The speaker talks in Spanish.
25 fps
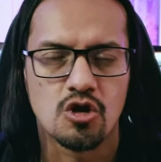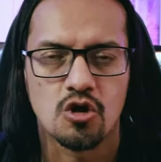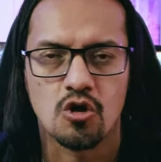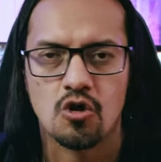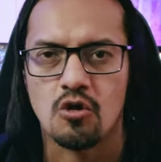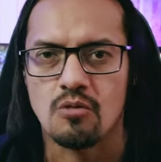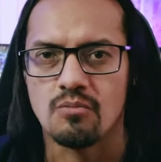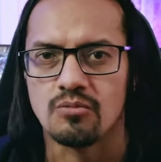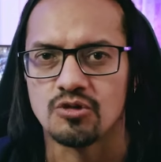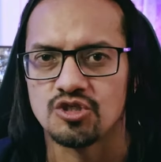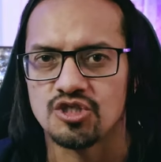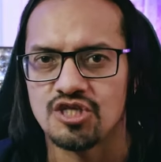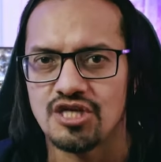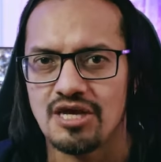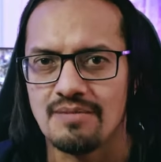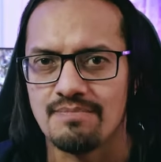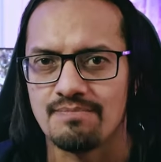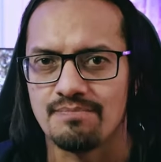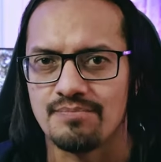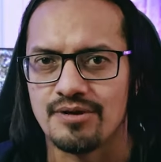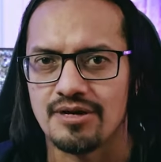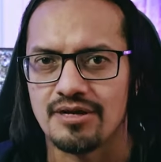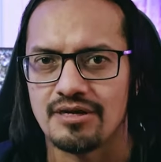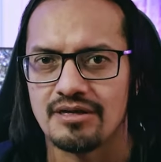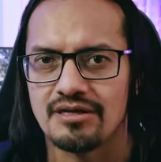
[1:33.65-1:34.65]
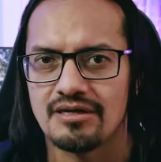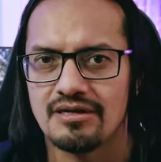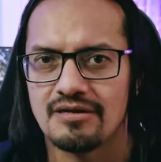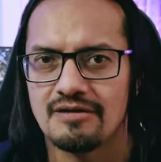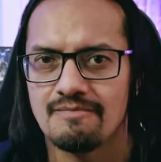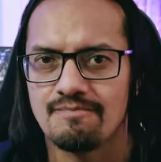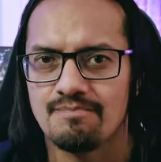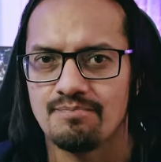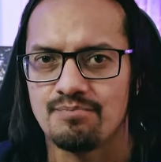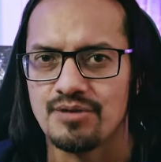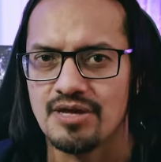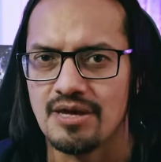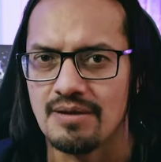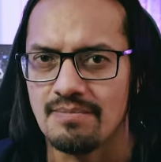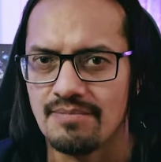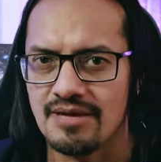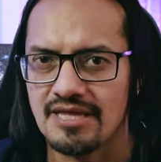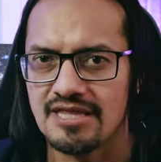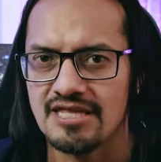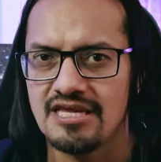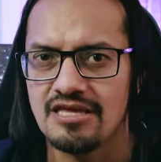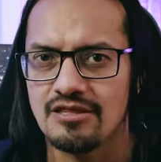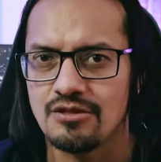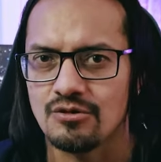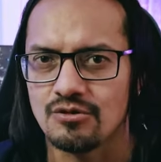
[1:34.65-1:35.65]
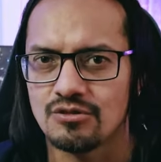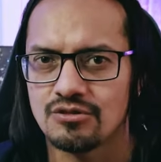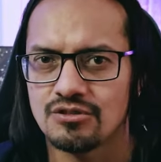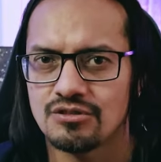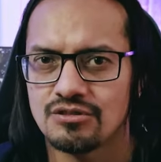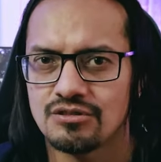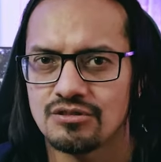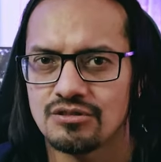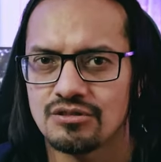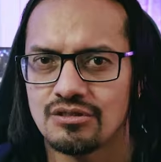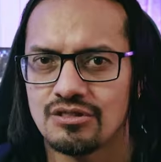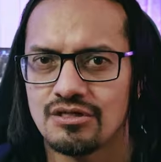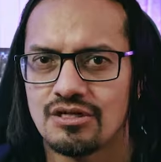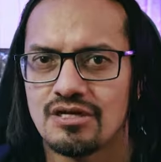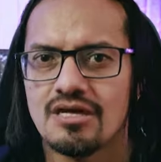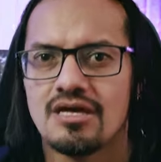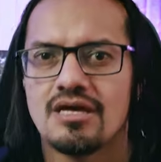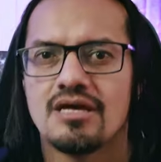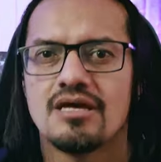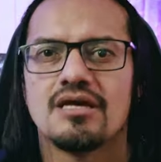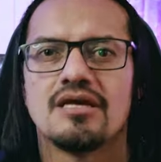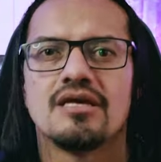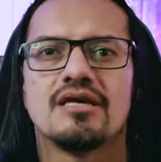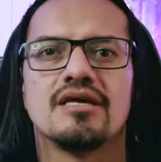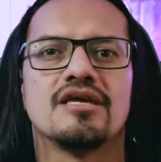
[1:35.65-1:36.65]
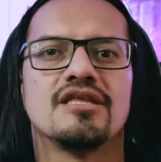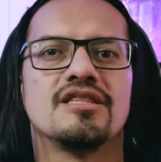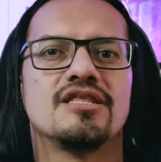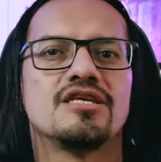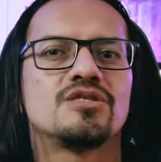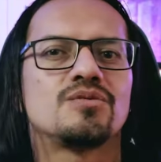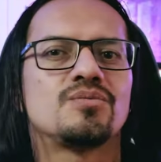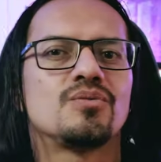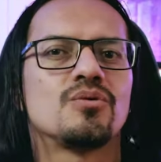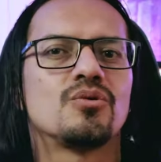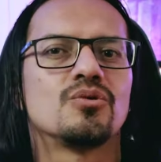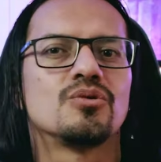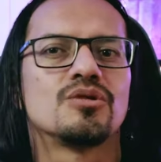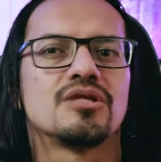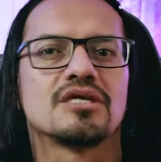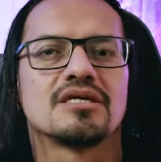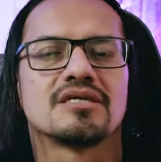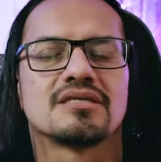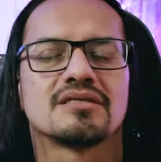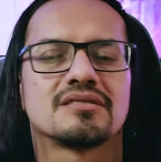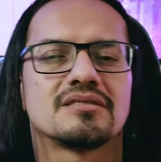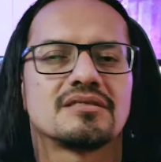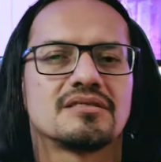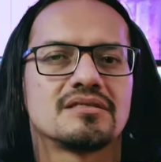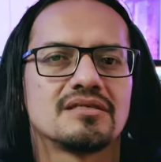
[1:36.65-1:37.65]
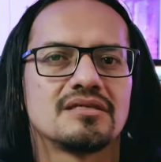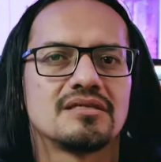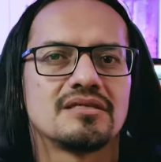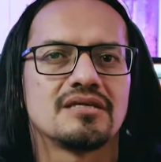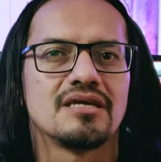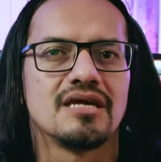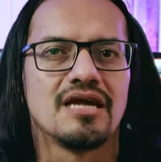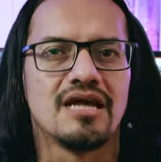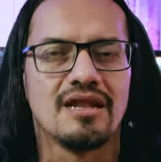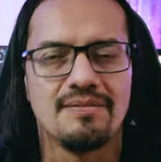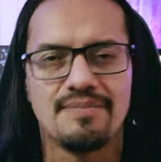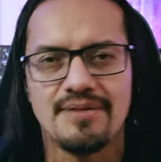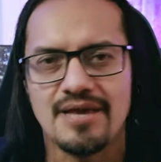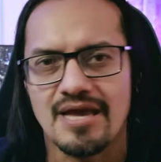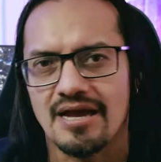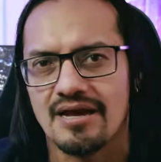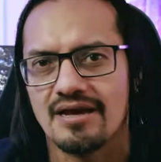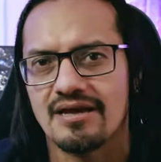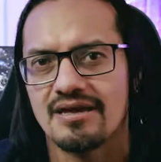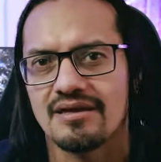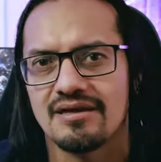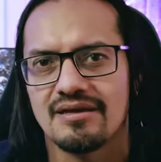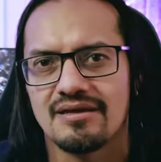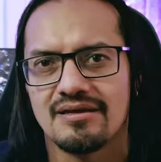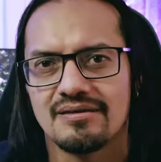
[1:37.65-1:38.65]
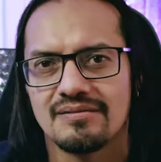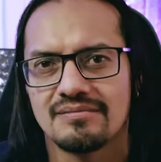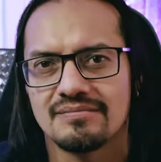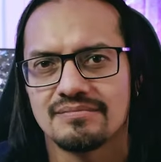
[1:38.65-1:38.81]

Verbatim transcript: Como siempre, bienvenidos y disfruten el viaje.